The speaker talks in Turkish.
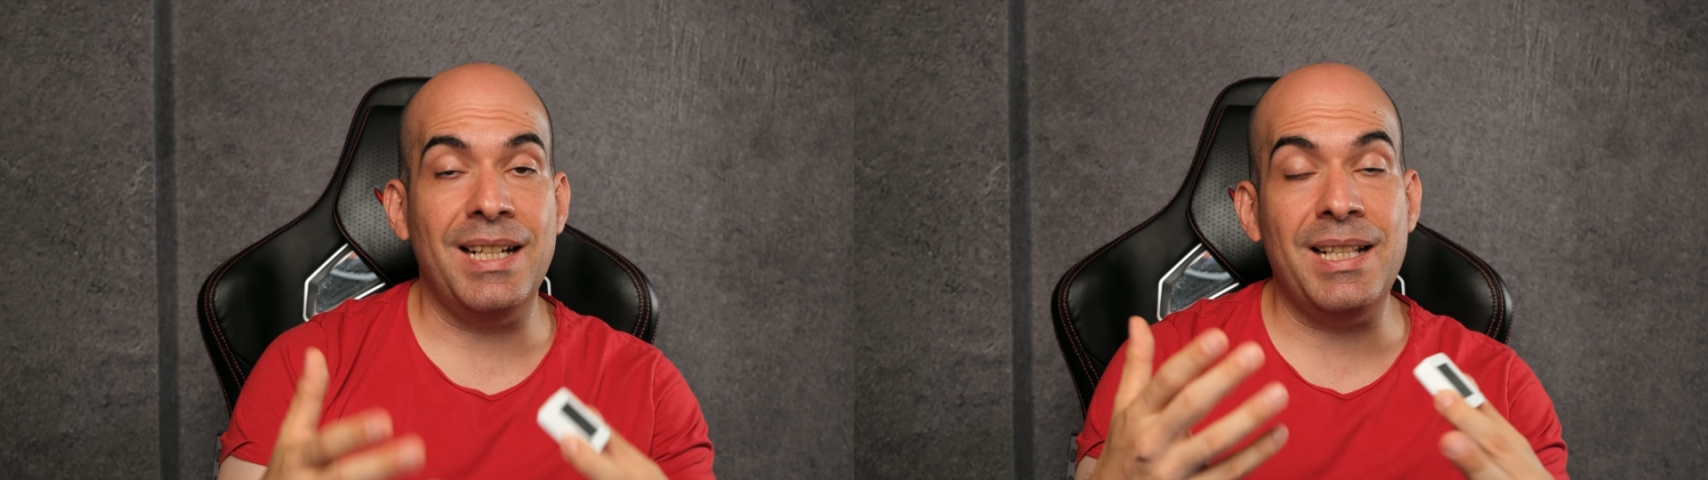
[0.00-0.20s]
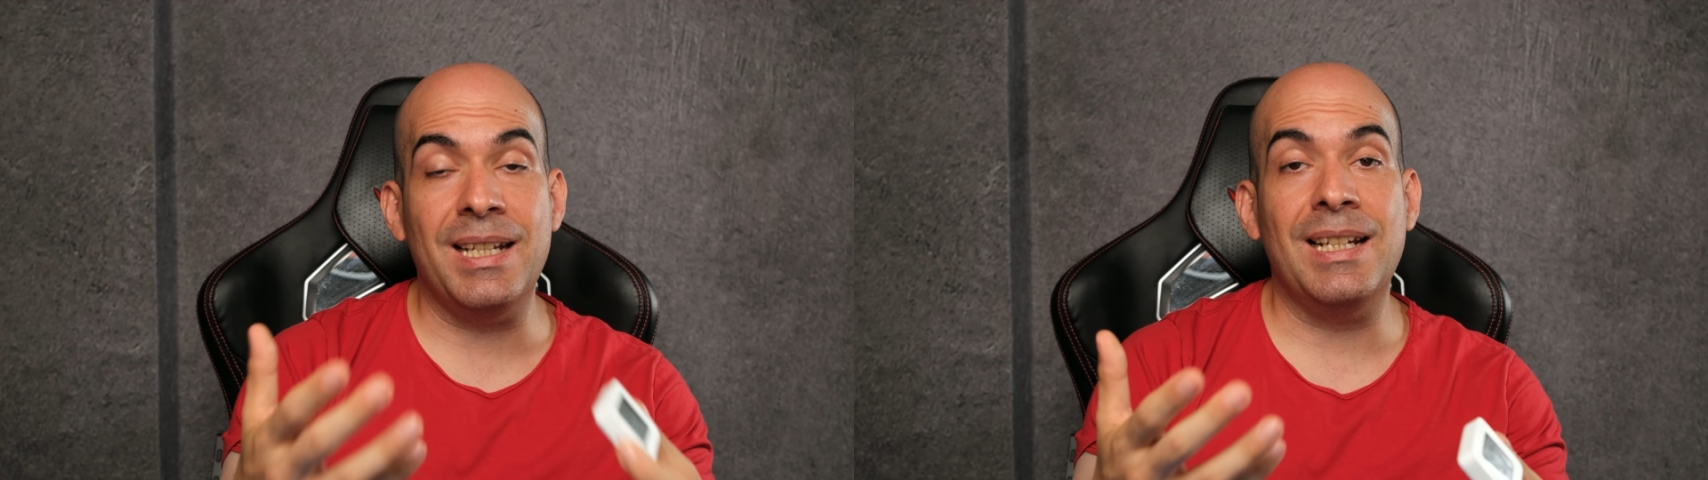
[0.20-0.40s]

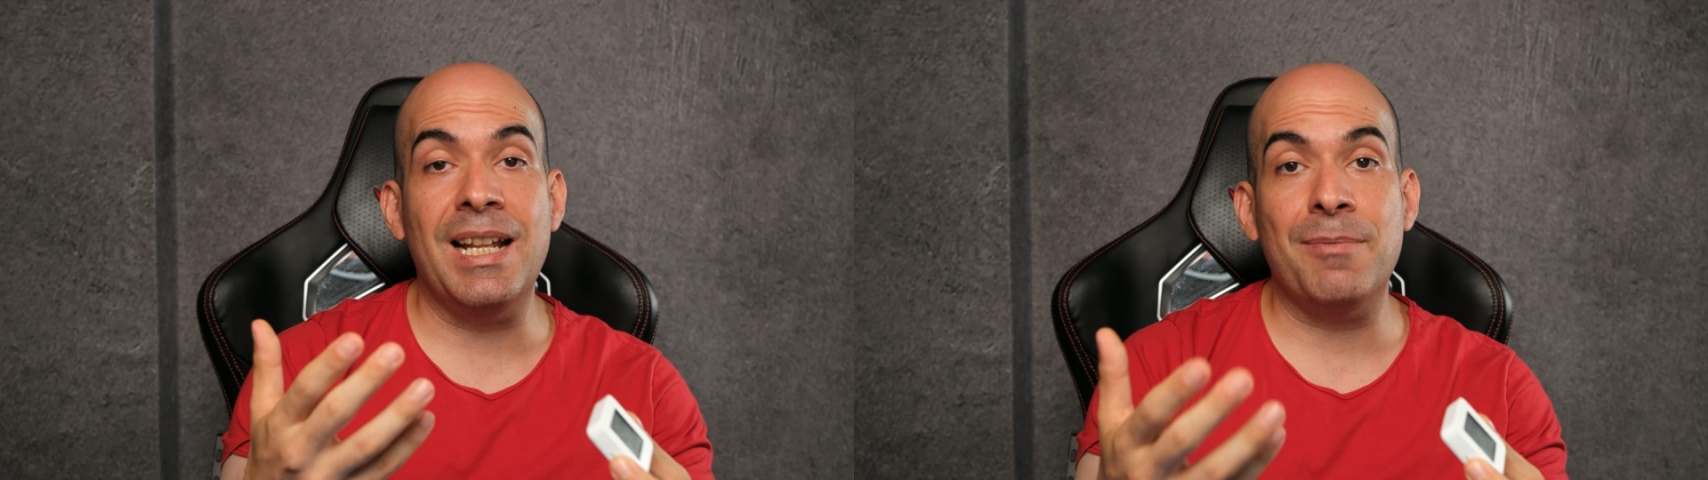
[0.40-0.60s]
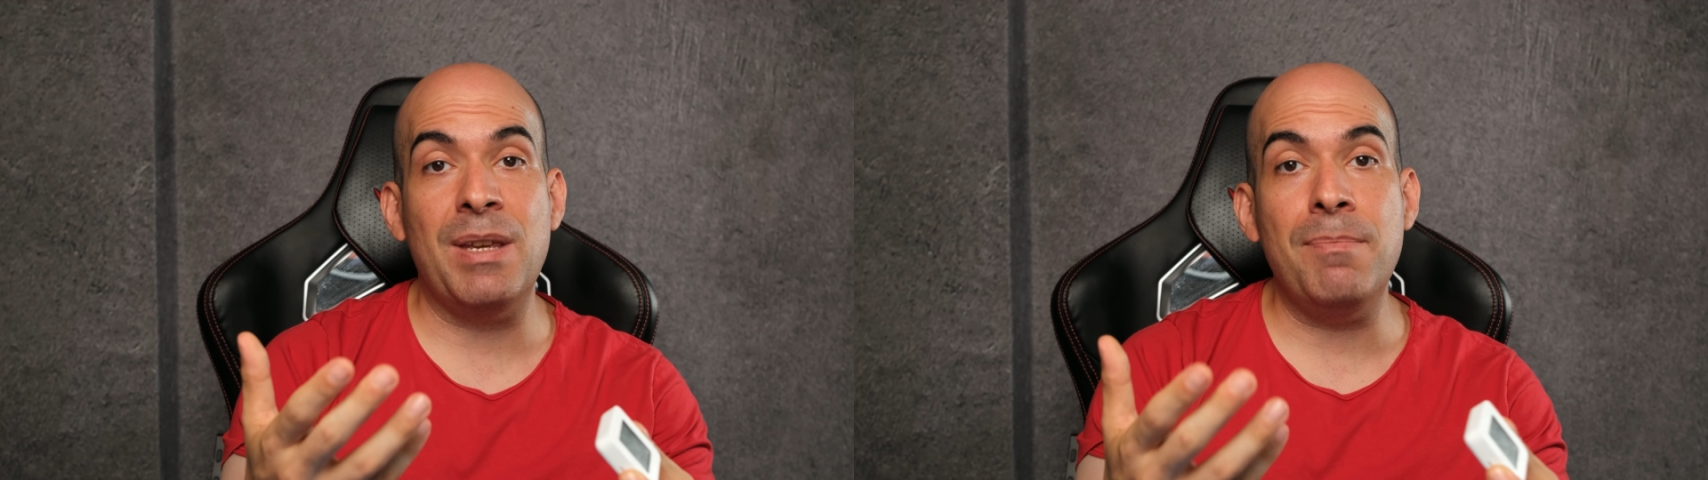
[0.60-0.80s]

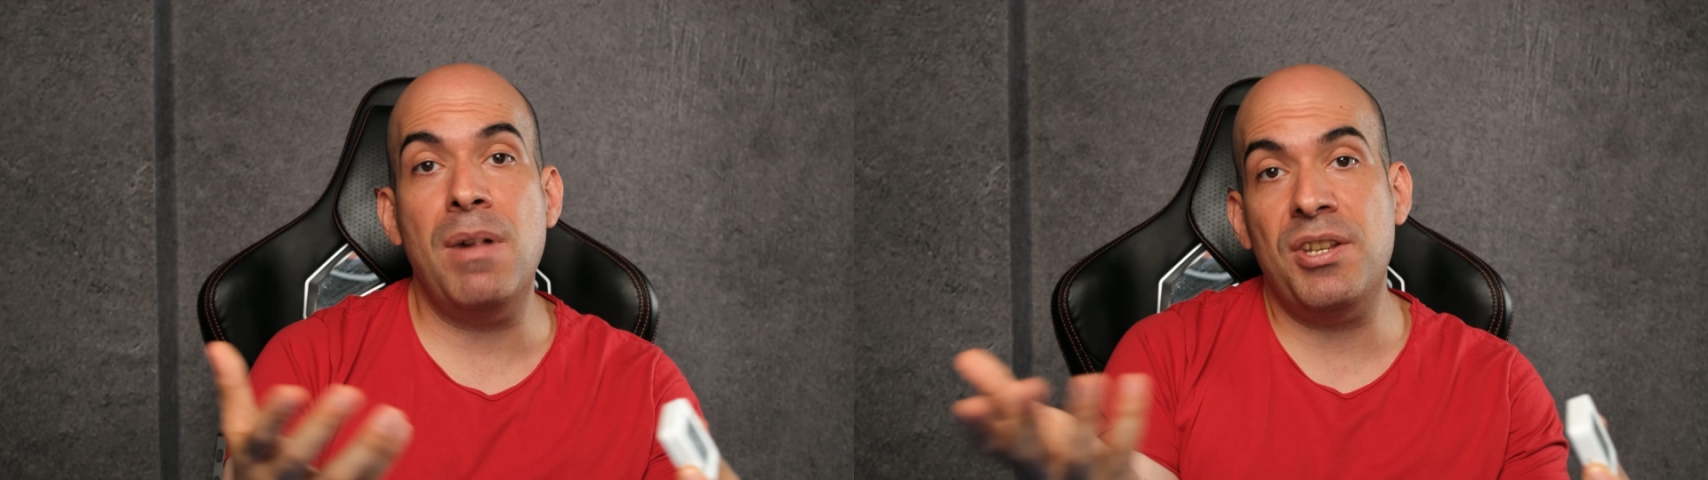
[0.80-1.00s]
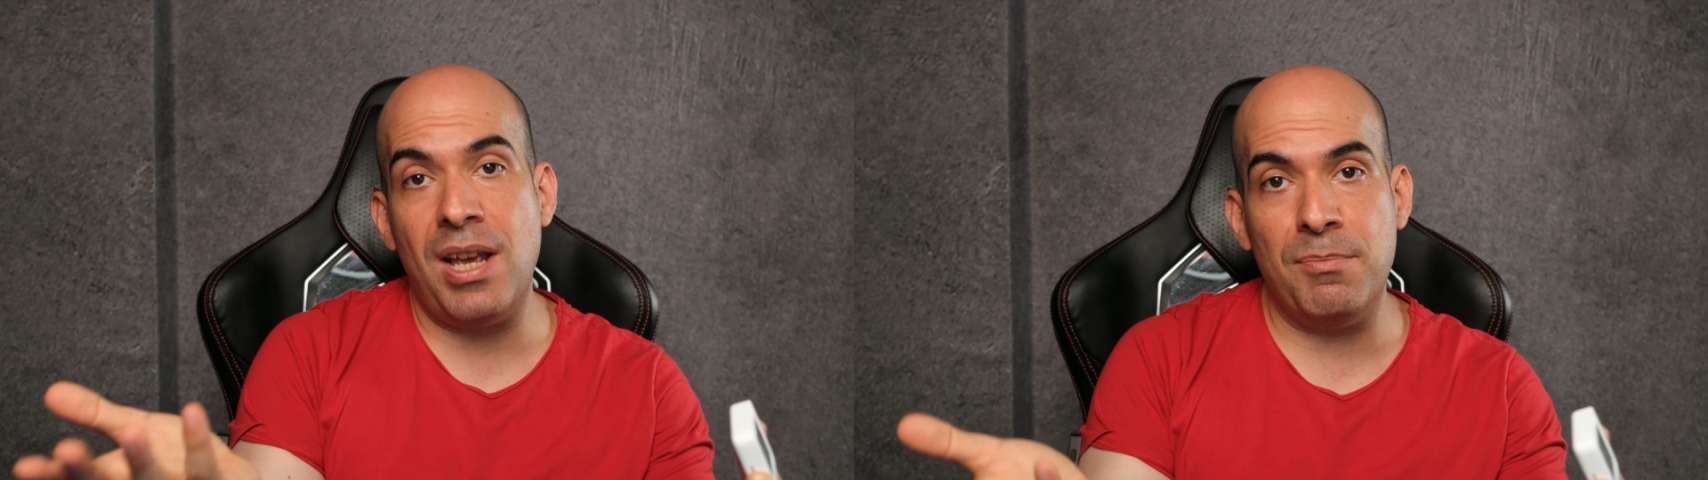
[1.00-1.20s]
tetikletmeyi
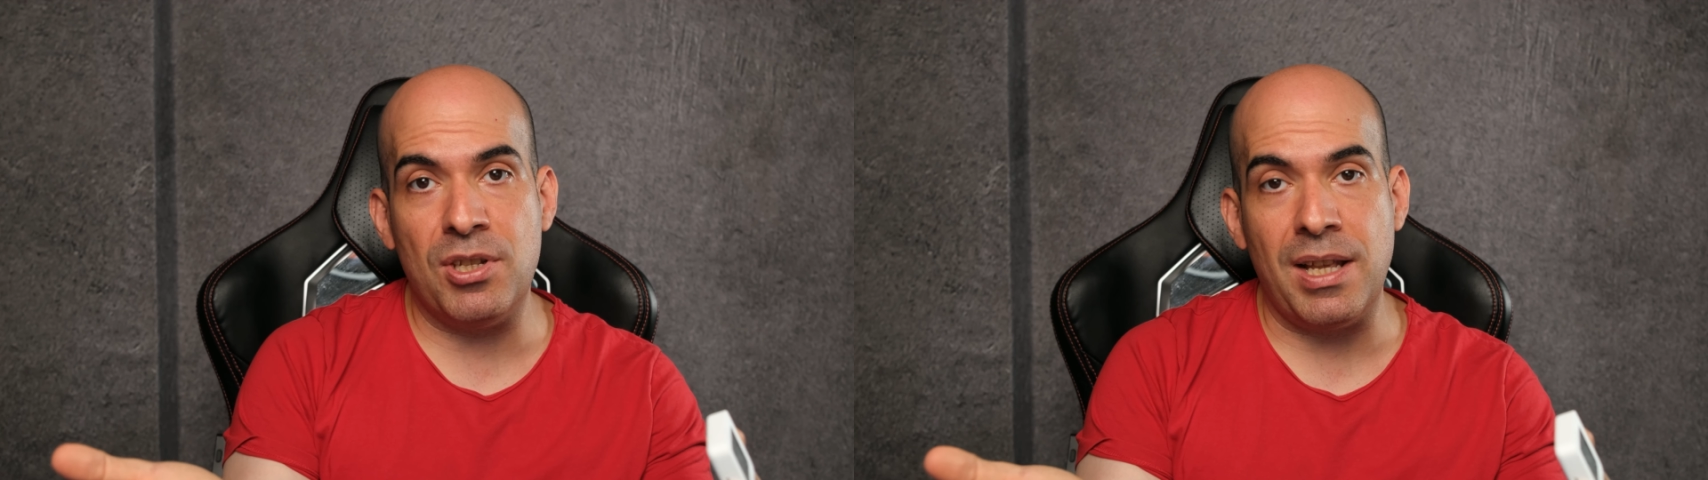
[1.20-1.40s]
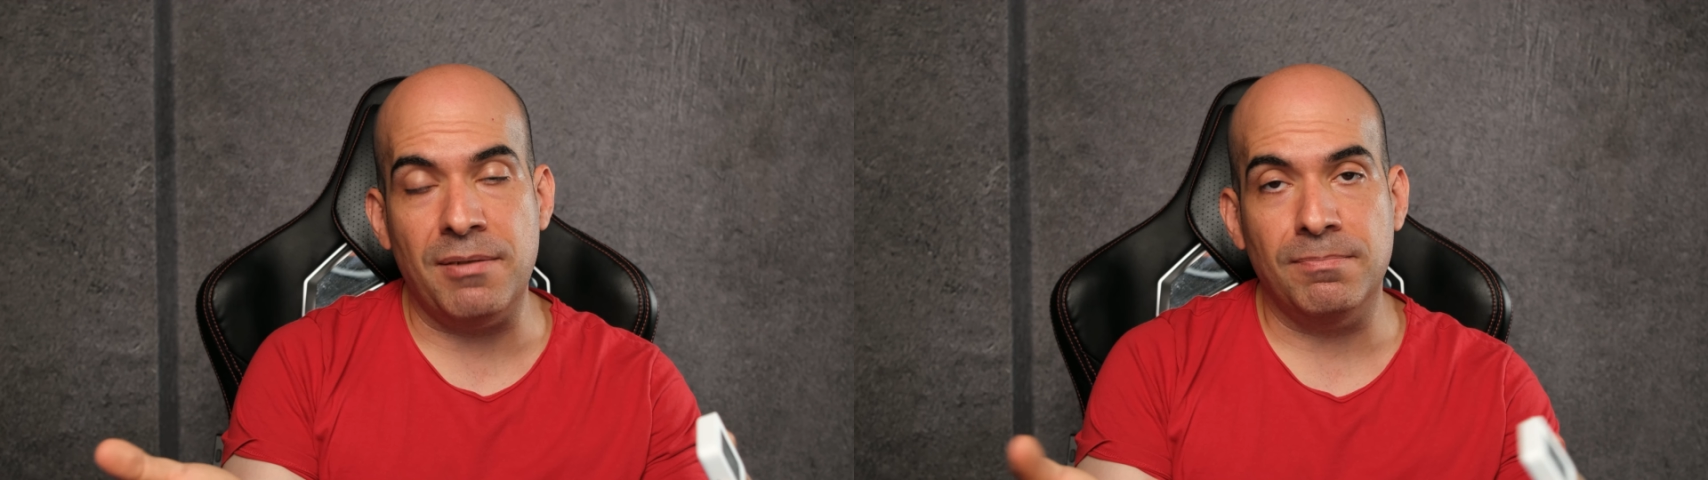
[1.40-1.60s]

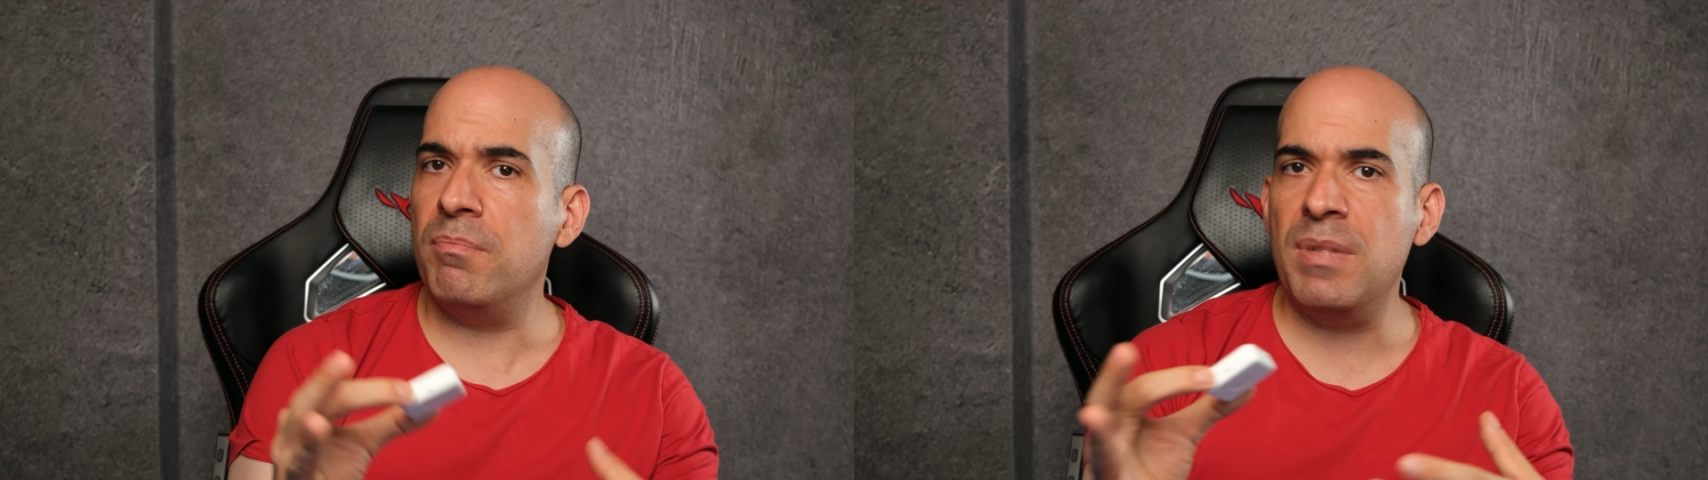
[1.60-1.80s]
başarmışlar.